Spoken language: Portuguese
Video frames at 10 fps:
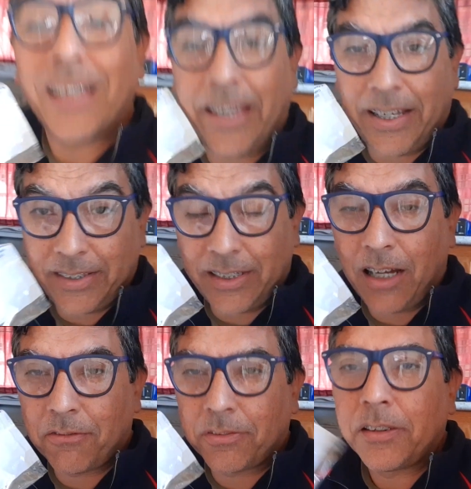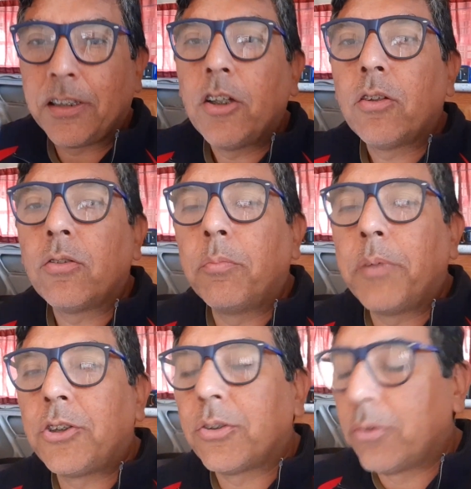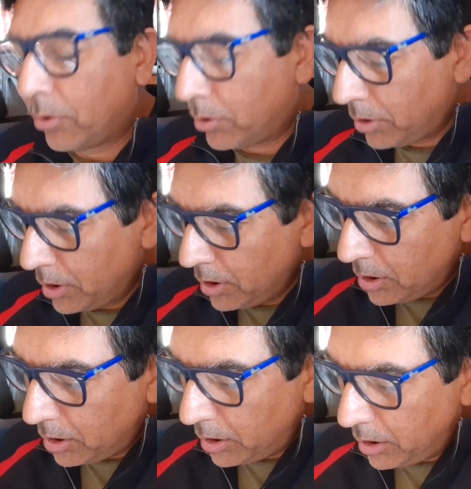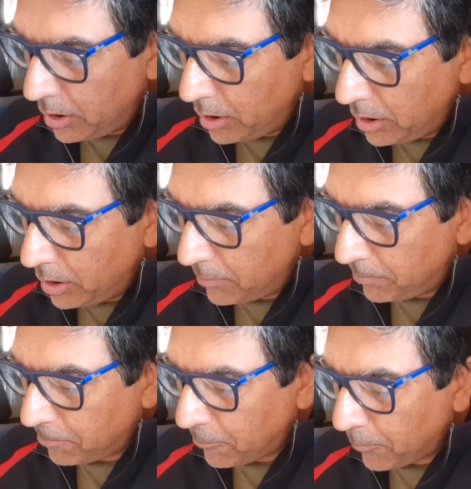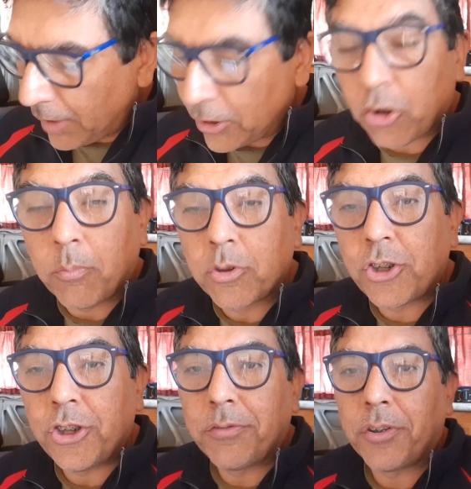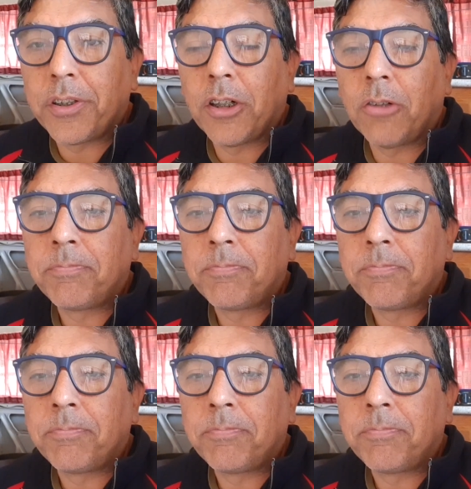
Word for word: é a trava do medidor é, de combustível, então,